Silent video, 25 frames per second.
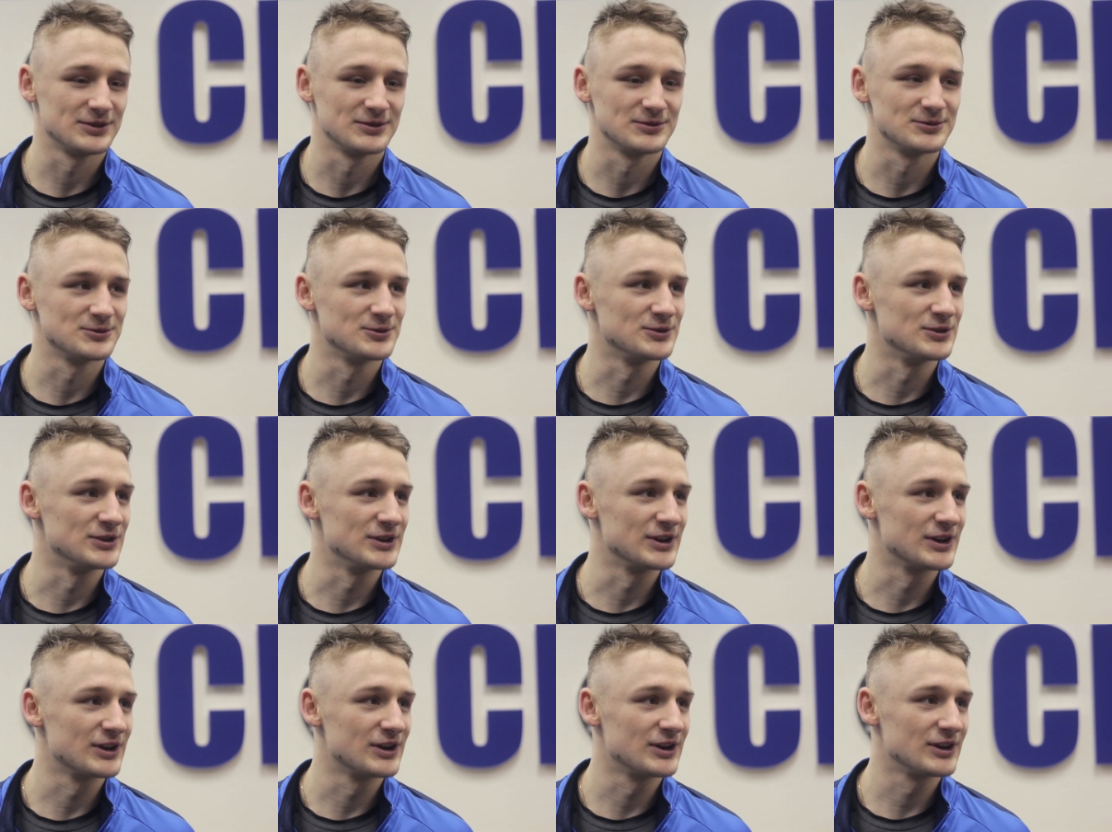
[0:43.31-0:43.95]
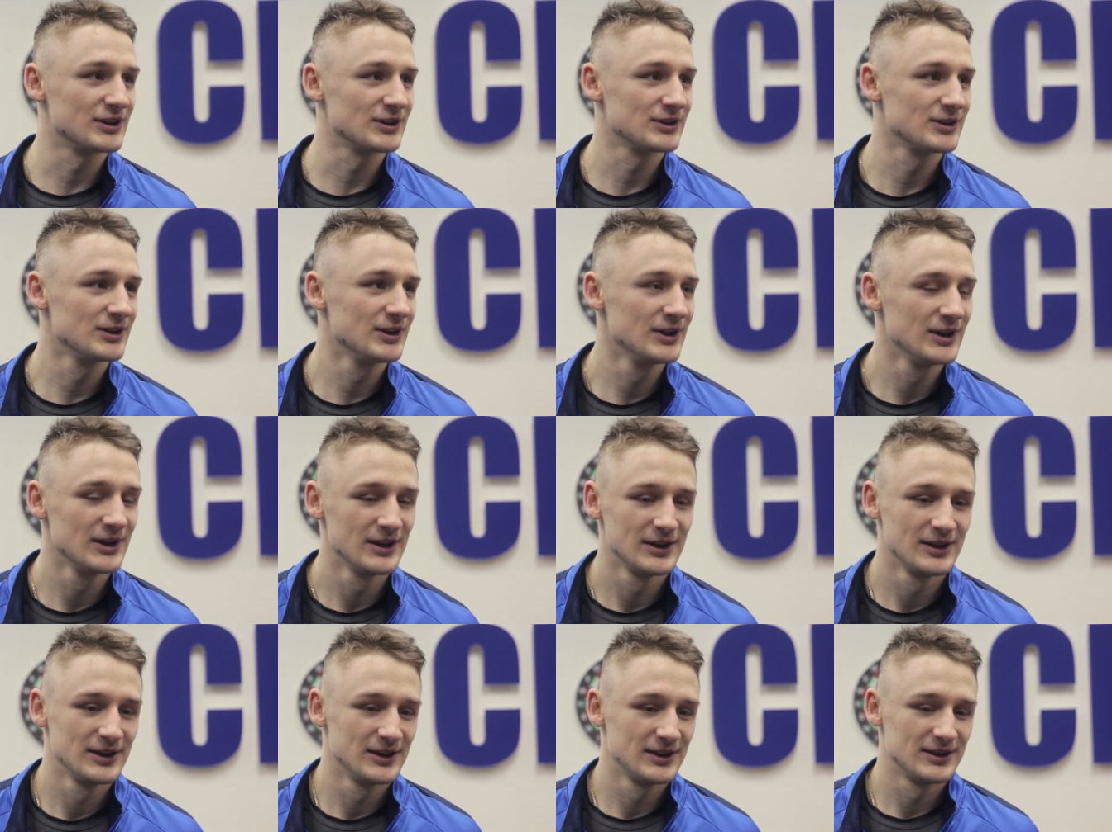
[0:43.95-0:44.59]
давно не играл.
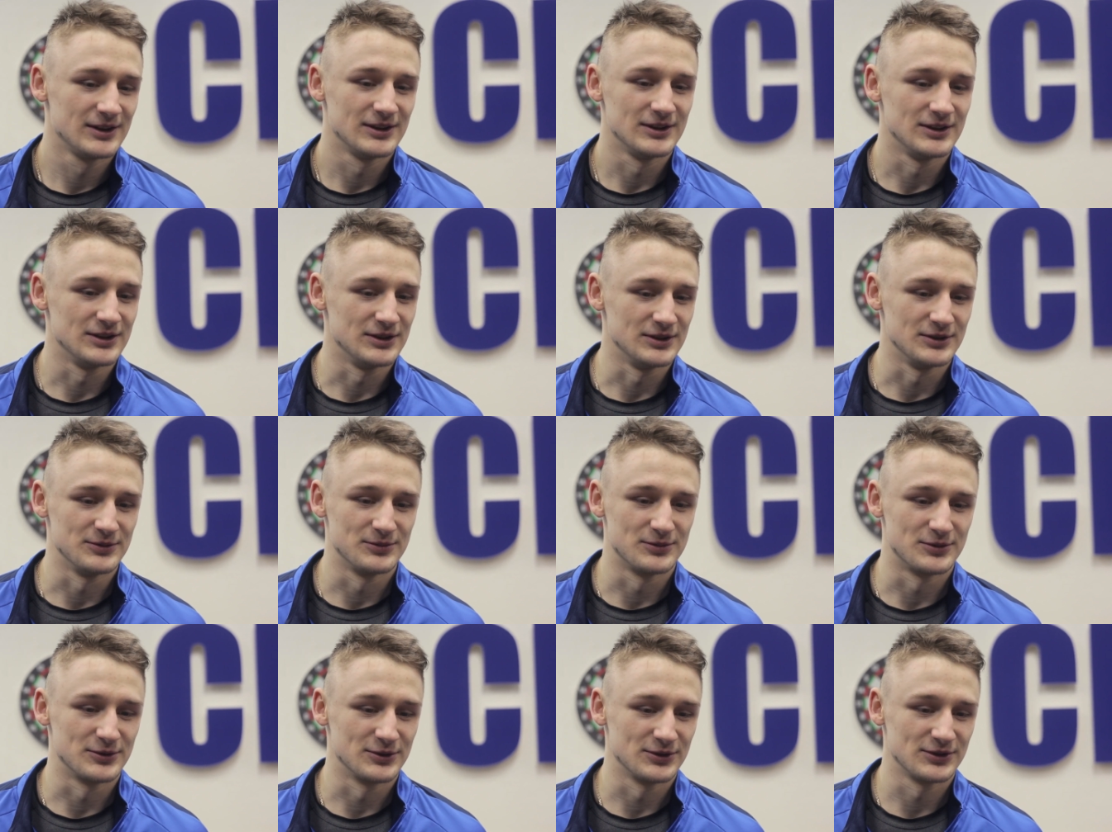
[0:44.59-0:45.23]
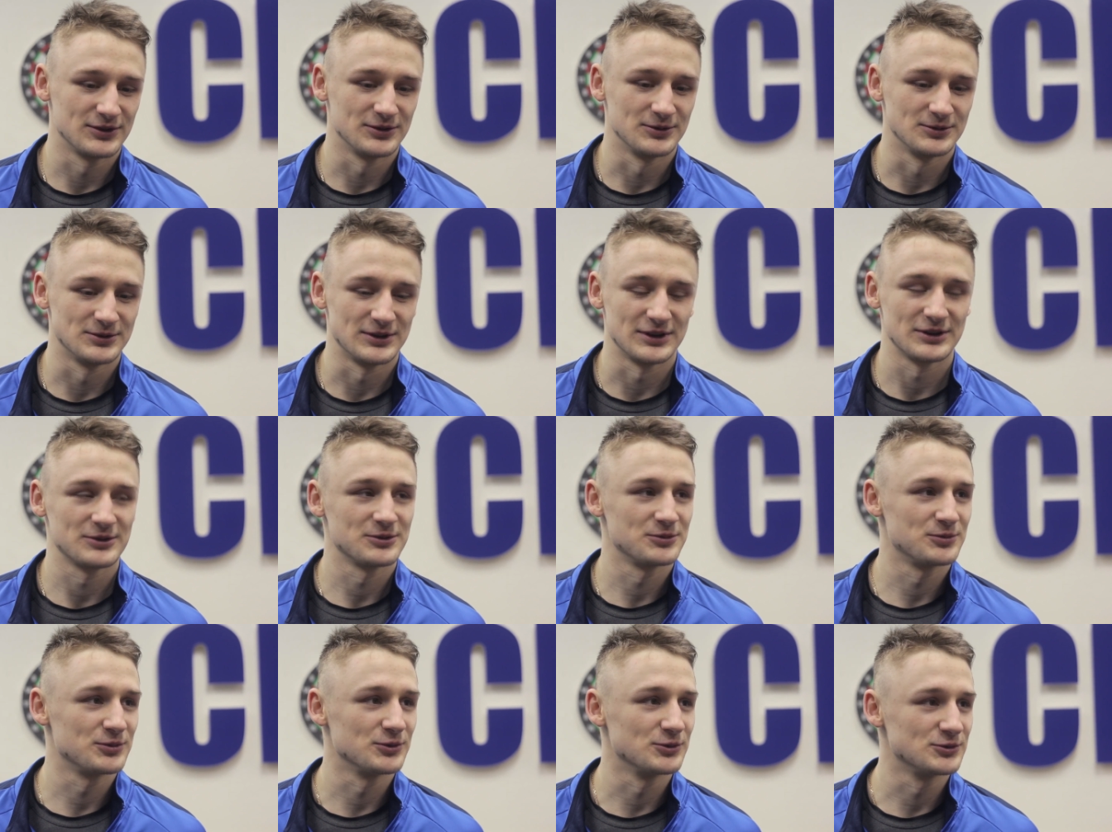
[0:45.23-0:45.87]
И просто вот
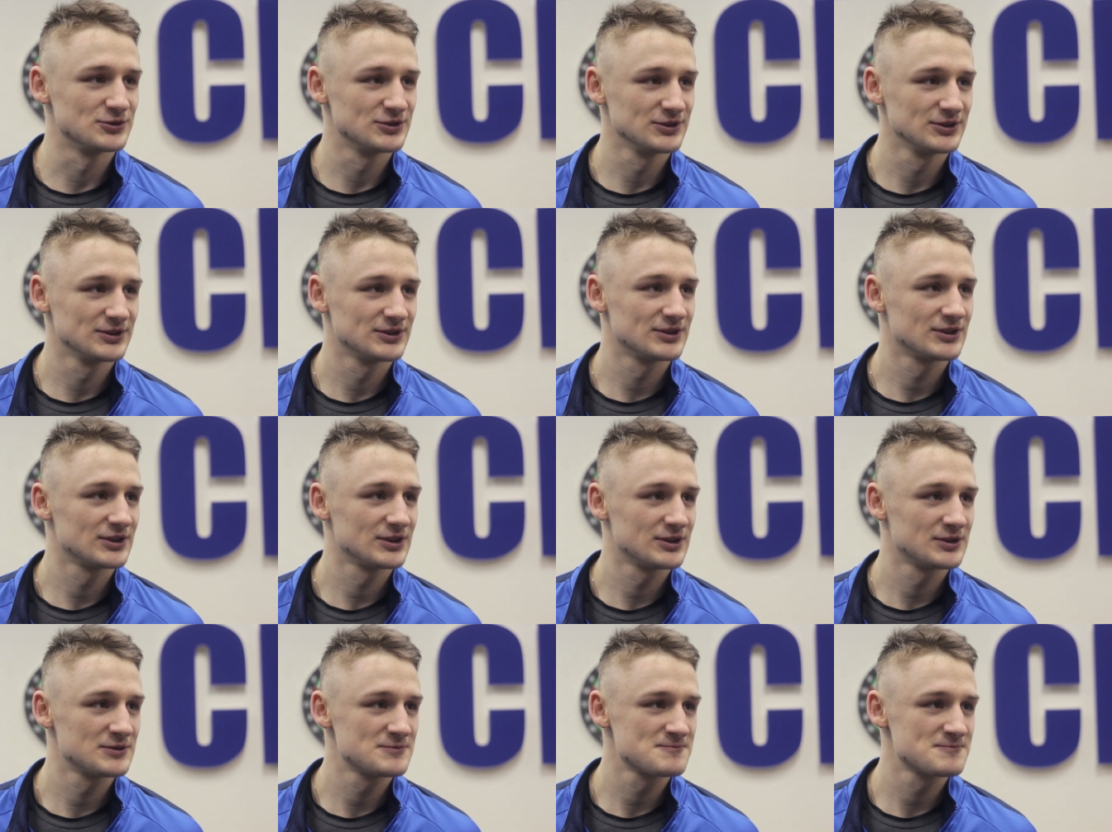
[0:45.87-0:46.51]
так вот получилось